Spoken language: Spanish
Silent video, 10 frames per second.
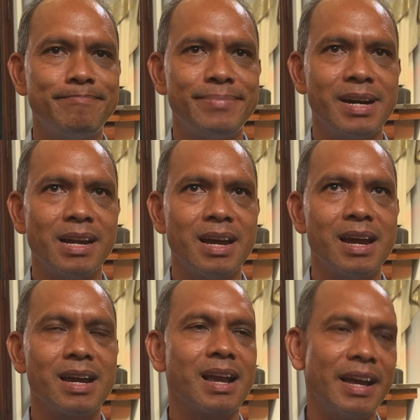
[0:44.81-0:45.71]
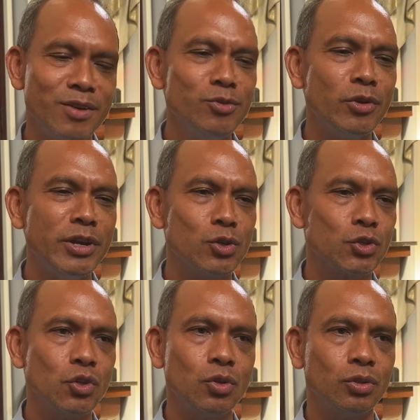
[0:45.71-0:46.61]
para cada uno de
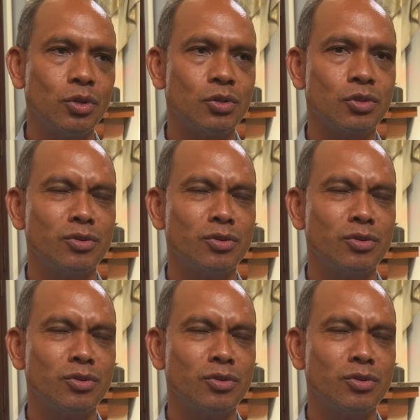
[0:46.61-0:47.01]
nosotros,